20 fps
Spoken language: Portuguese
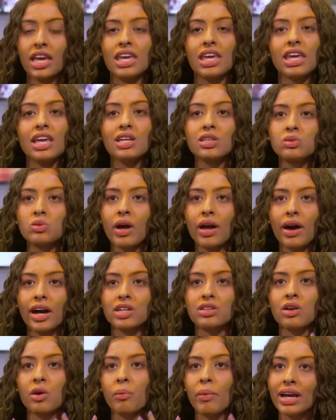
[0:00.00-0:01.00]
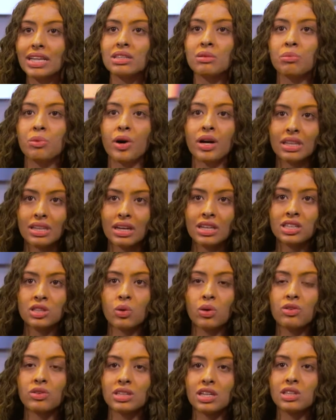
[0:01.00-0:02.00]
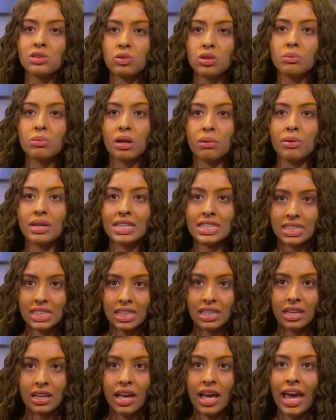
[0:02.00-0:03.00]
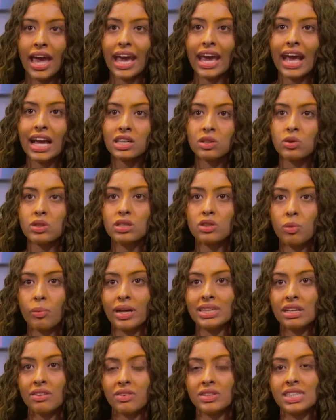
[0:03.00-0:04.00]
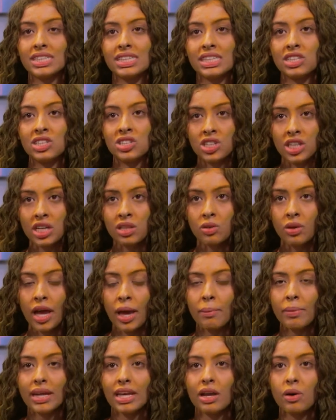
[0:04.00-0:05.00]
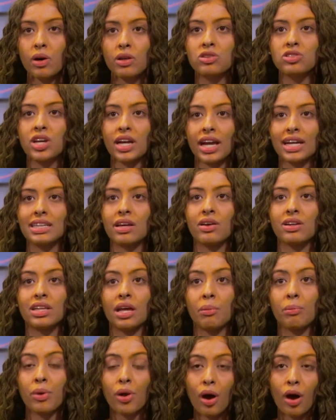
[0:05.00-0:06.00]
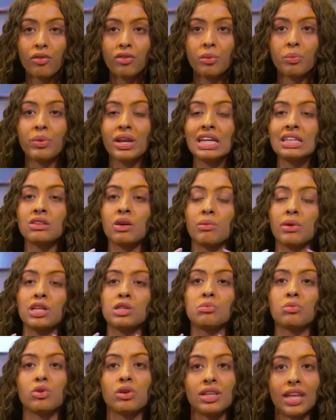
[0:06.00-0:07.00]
E isso eu acho que é o mais importante quando você estuda para medicina, é que as coisas comecem a fazer sentido para que quando chegar na hora da prova, principalmente para o